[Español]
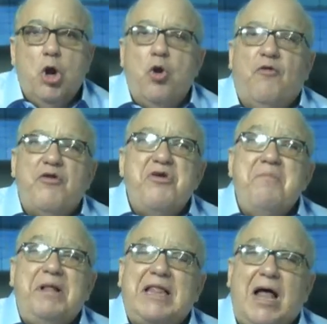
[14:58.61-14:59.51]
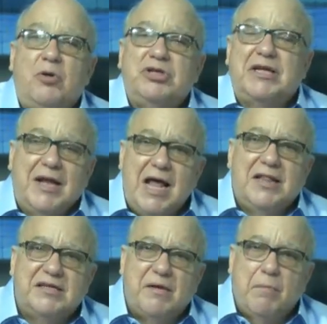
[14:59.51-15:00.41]
no fueron invitados esas
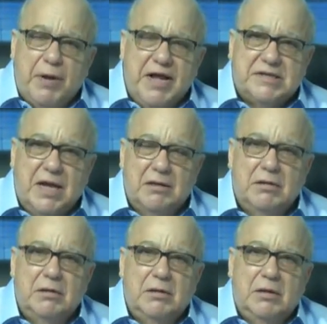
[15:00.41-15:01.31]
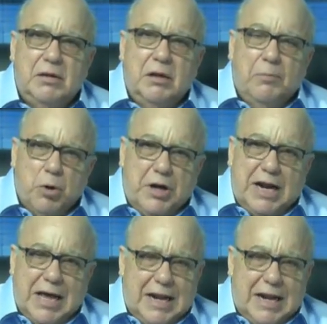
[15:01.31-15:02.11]
grandes empresas, porque las